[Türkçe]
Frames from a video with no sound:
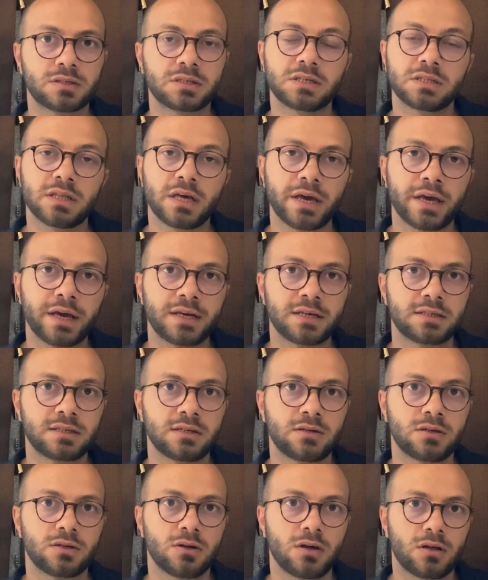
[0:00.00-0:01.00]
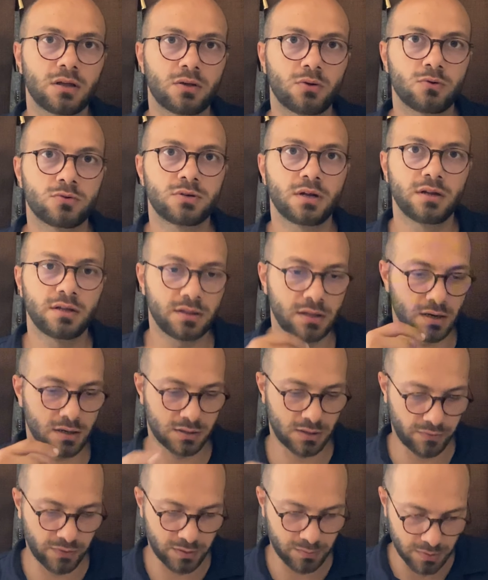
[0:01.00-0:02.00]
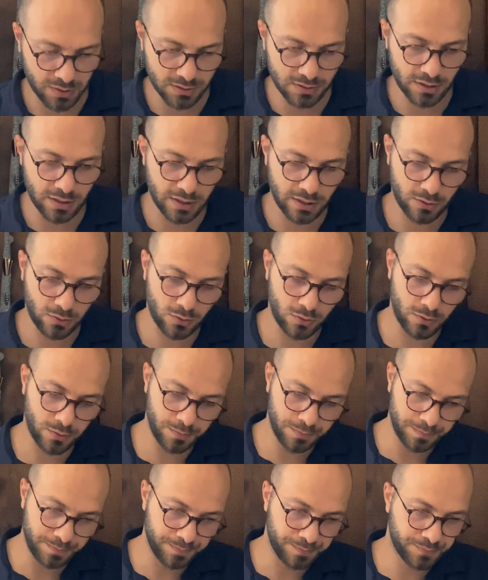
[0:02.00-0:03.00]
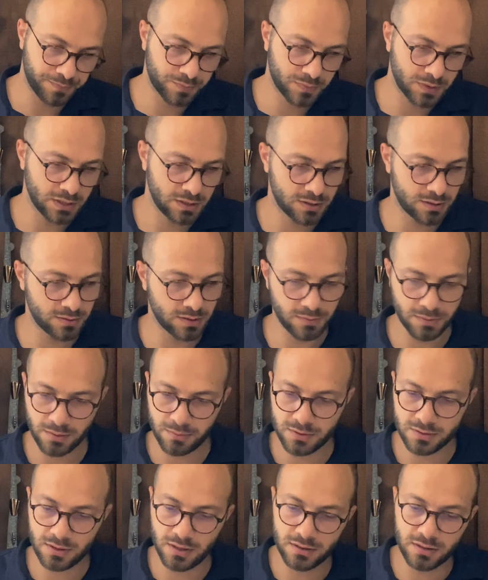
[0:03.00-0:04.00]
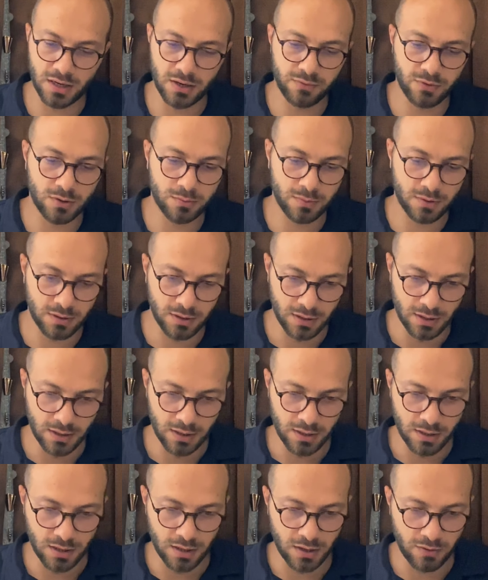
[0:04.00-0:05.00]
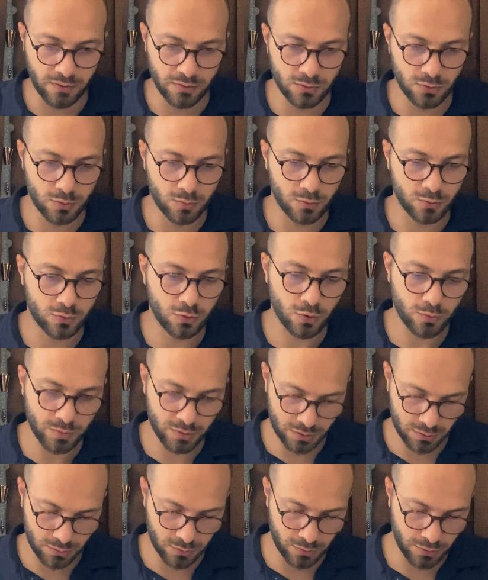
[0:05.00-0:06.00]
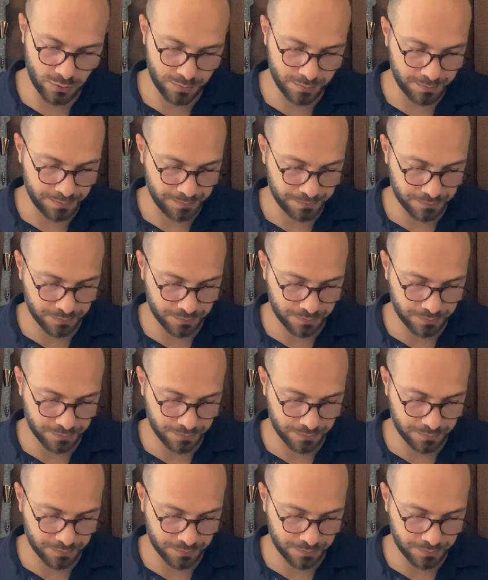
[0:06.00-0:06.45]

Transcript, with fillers: için Hey Siri özelliğini aktif etmeniz gerekiyor. Şimdi ben mesela telefonuma hava durumunu sormak istiyorum.